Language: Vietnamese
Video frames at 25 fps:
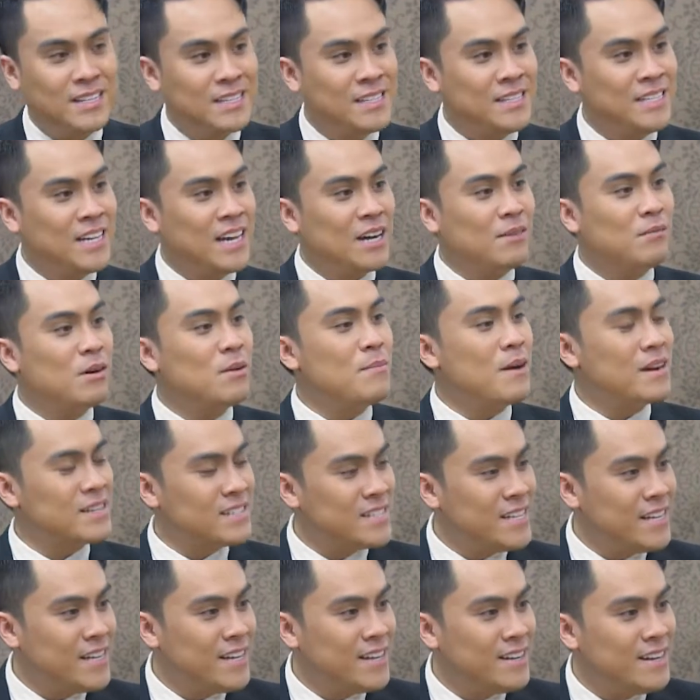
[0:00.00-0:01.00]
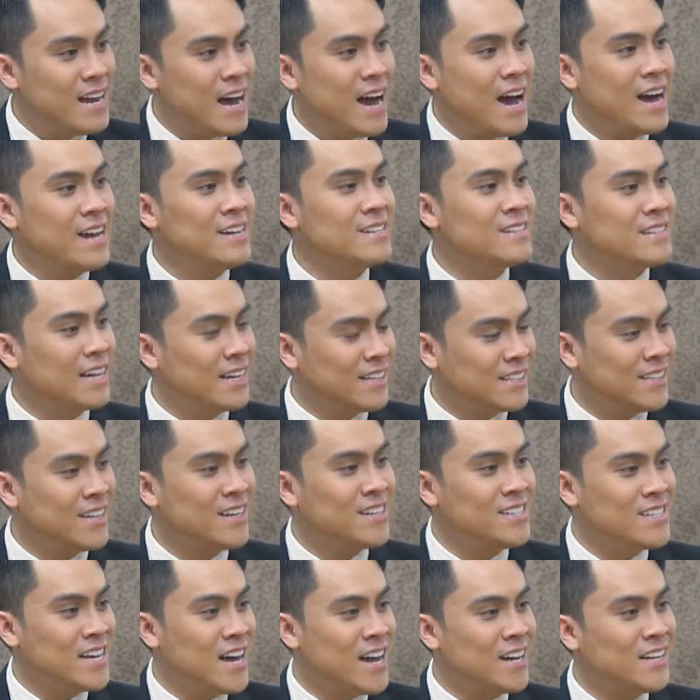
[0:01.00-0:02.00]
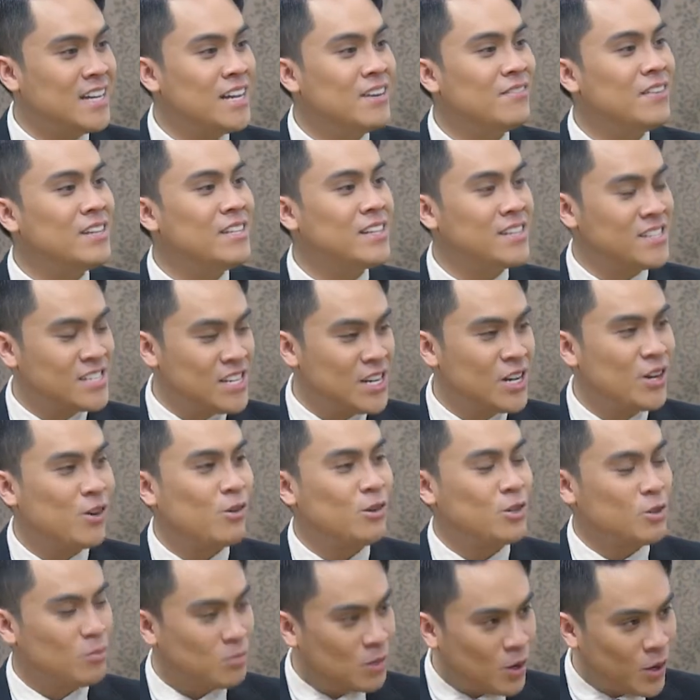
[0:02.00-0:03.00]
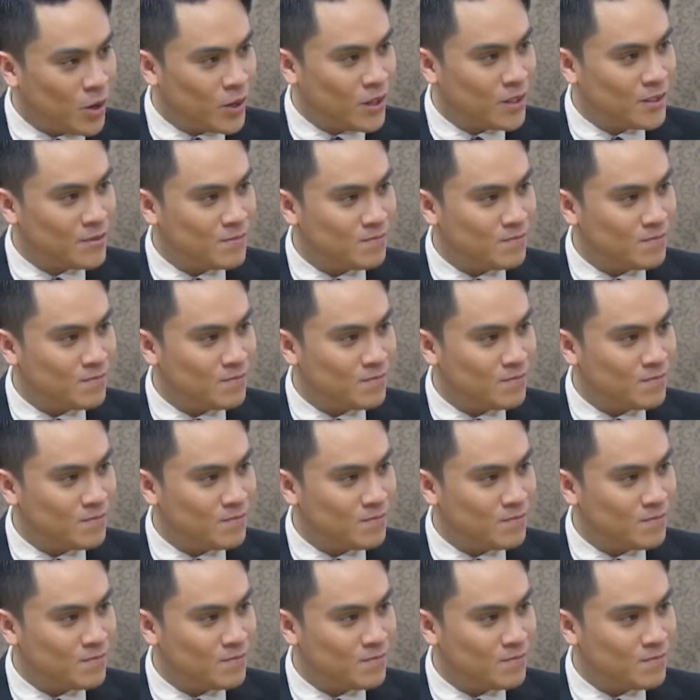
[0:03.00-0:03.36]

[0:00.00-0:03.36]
Xin cảm ơn bác sĩ đã dành thời gian đến với chương trình của chúng tôi.